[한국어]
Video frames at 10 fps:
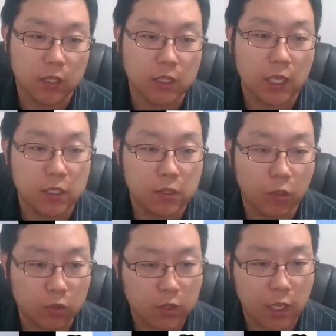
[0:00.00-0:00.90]
이 사실을
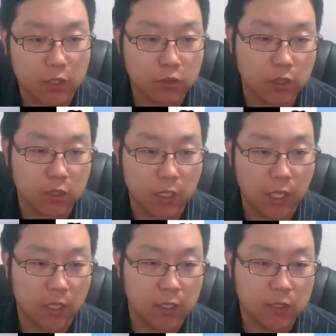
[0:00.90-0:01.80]
어떻게 알 수
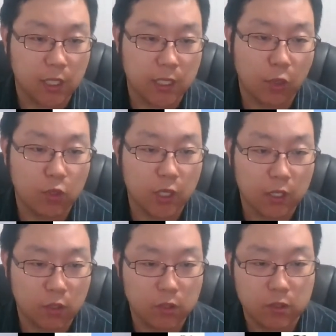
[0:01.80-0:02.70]
있느냐? 데살로니가
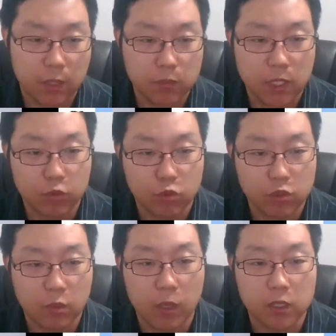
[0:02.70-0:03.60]
전서 3장
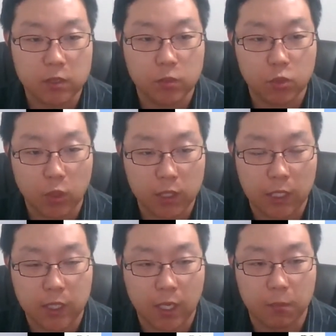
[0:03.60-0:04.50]
6절 말씀을 통해
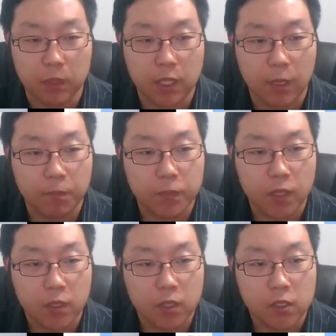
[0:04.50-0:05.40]
나타납니다.
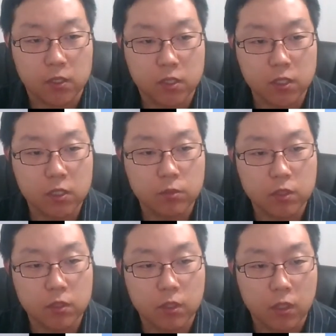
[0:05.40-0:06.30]

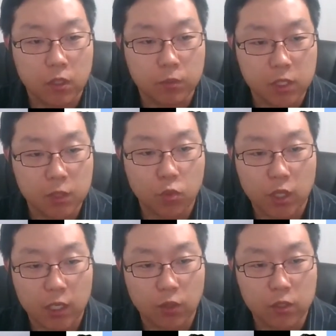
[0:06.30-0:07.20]
지금은
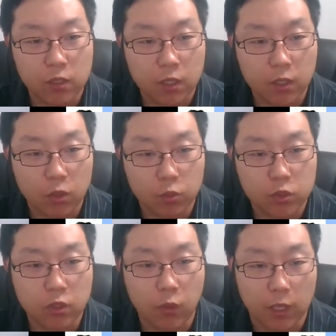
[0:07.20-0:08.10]
디모데가
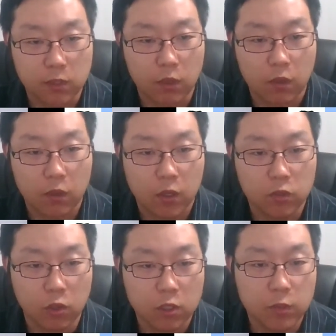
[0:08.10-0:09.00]
너희에게로부터 와서
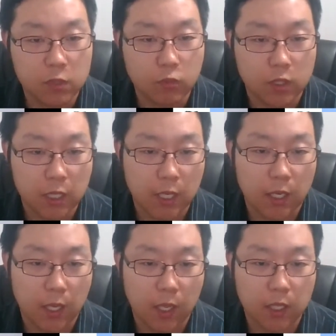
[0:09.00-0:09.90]
너희 믿음과
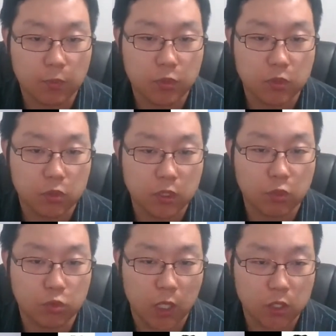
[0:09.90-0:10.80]
사랑의 기쁜 소식을
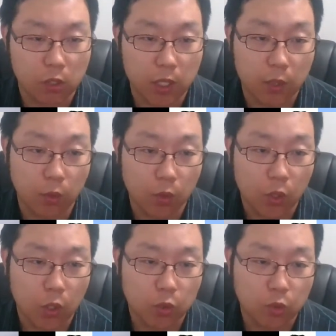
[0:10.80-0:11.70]
우리에게 전하고
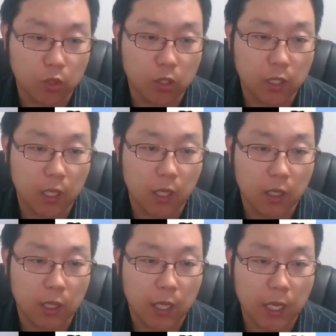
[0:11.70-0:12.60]
또 너희가
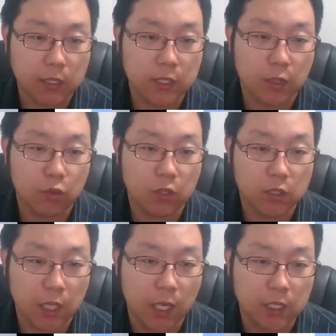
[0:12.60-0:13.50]
항상 우리를
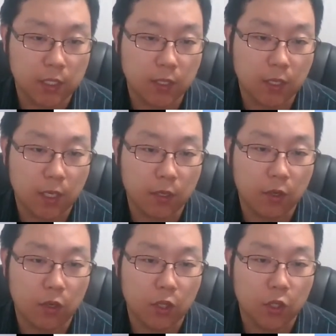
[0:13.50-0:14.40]
잘
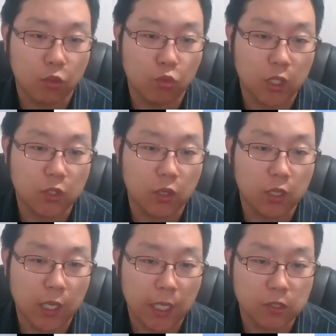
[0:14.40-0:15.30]
생각하여 우리가
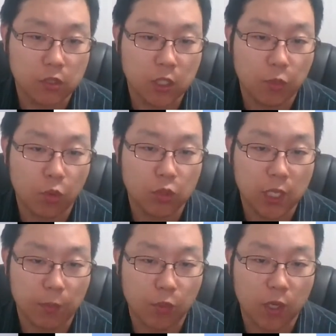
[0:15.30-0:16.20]
너희를 간절히
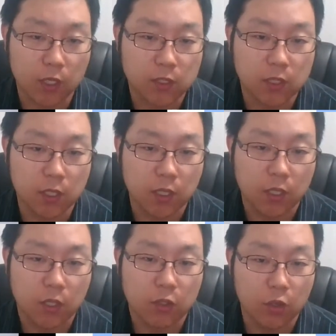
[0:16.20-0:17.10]
보고자 함과 같이
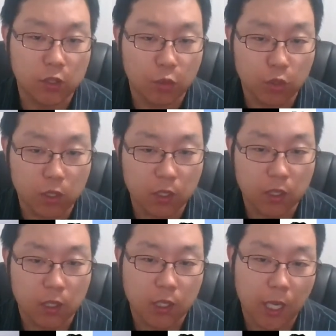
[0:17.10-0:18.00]
너희도
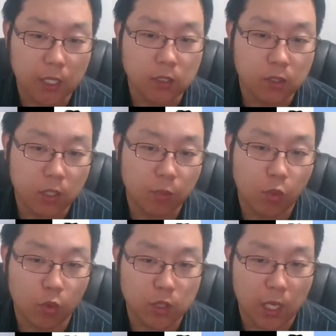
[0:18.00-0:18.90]
우리를 간절히
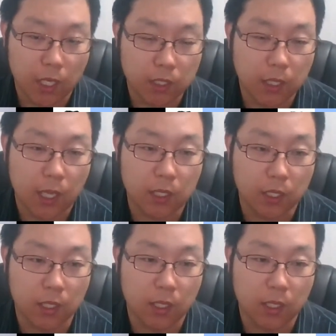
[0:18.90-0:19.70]
보고자 한다 하니.